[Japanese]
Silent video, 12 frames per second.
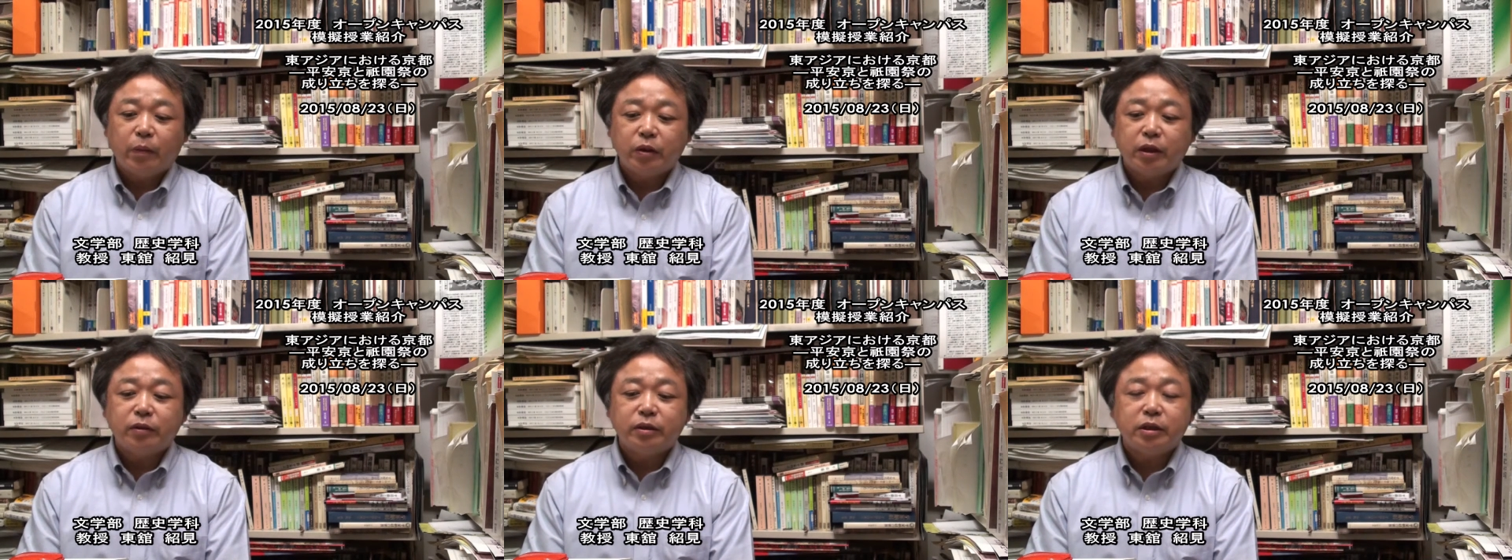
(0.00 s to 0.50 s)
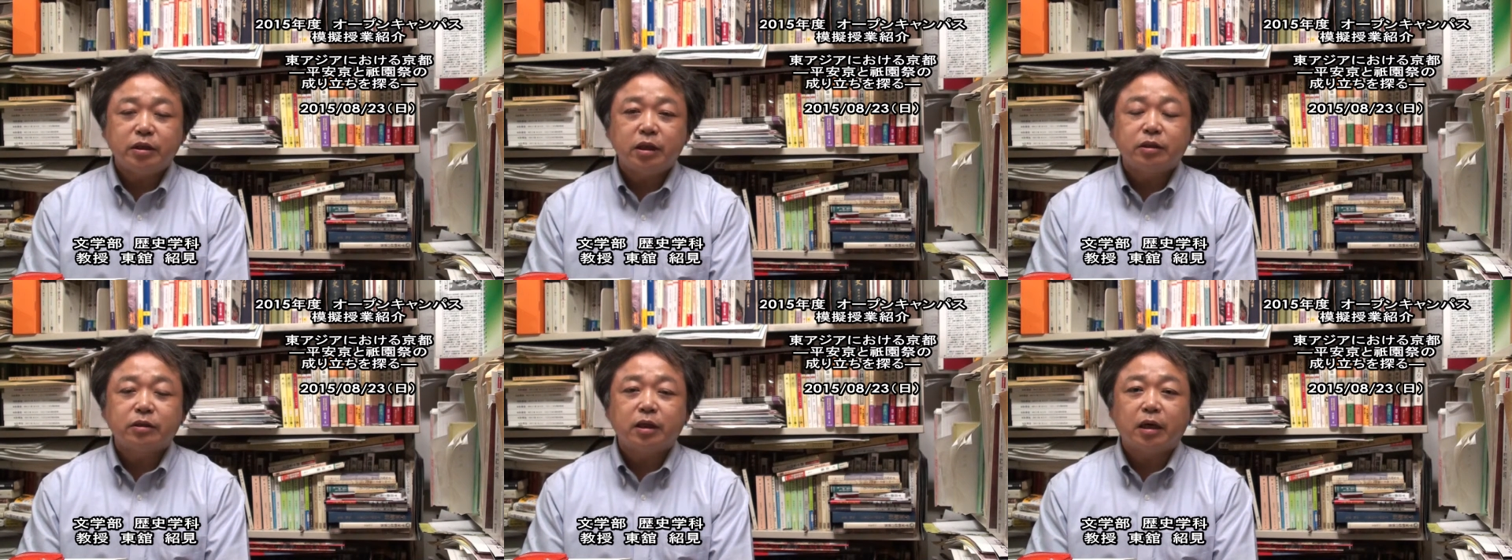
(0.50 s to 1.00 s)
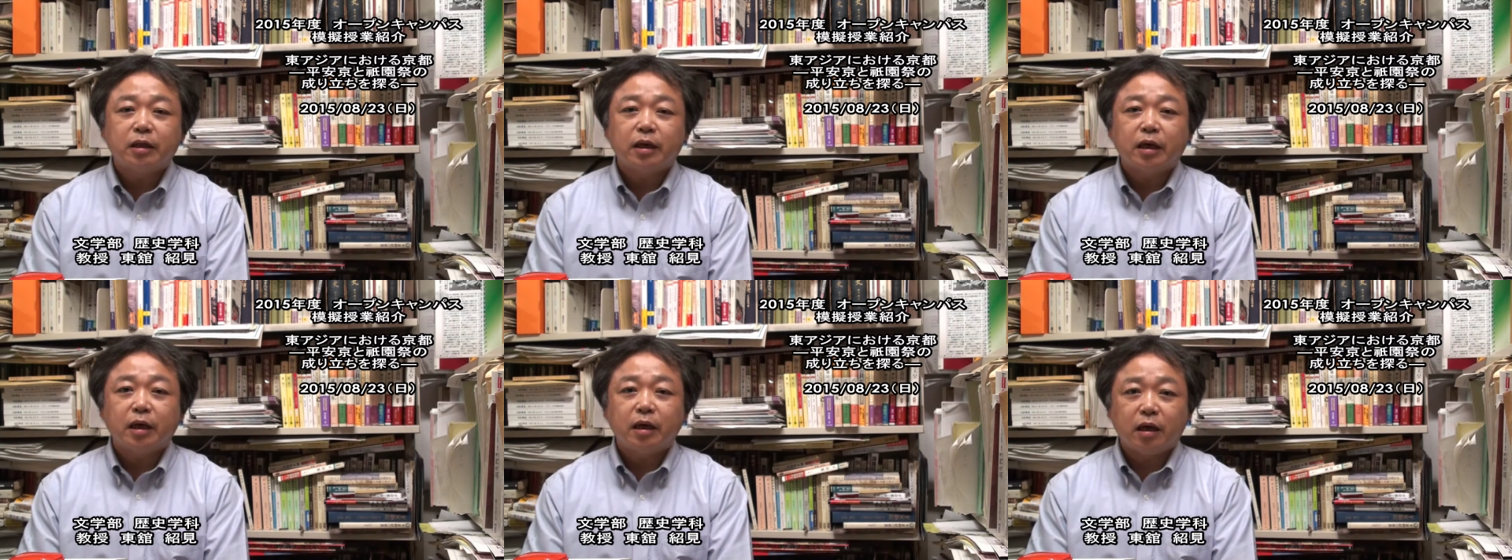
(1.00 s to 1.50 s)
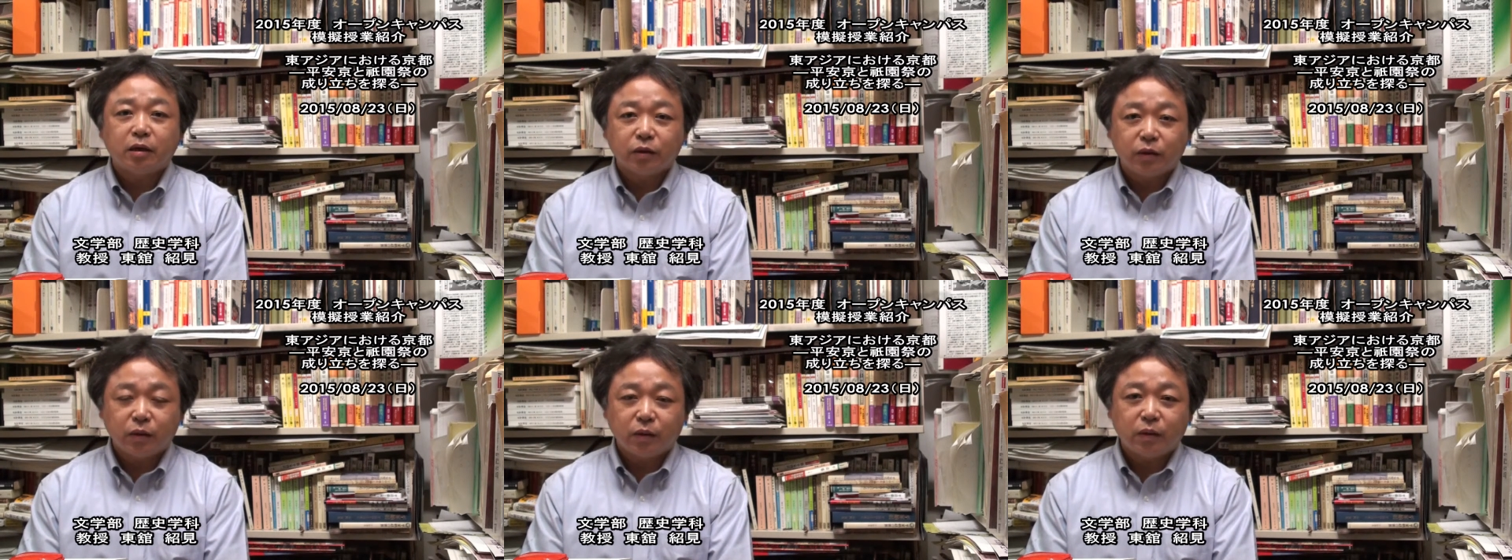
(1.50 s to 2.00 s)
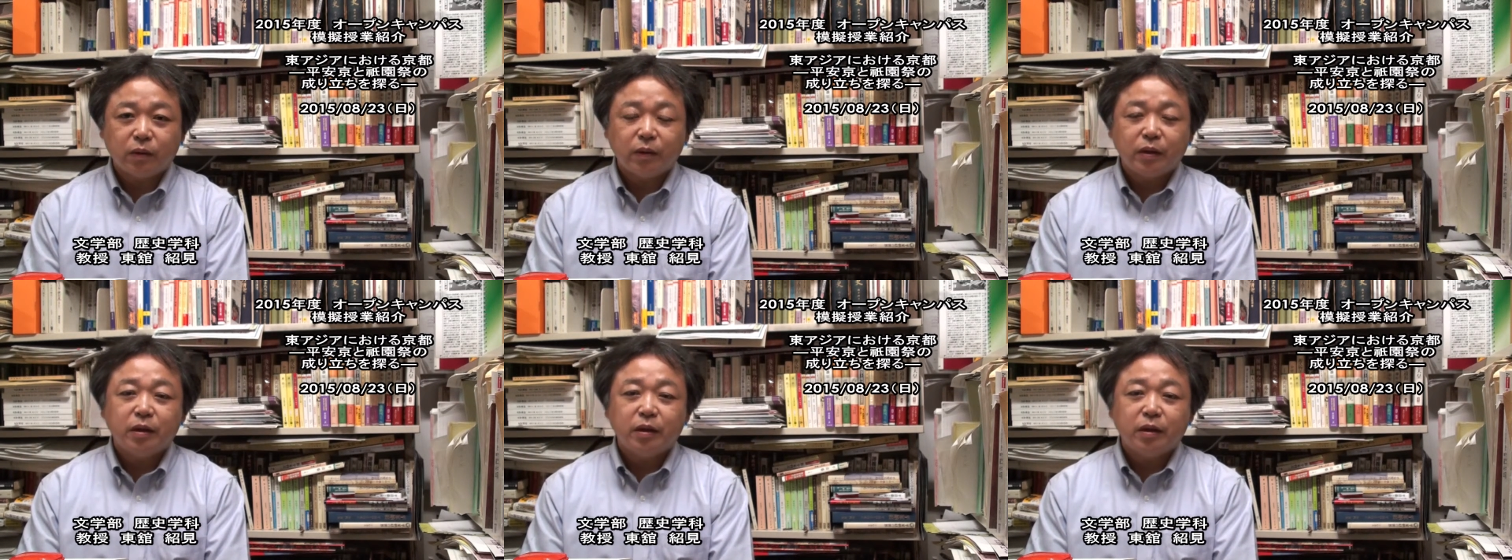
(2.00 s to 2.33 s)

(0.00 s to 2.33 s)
モデルにして作られた平安京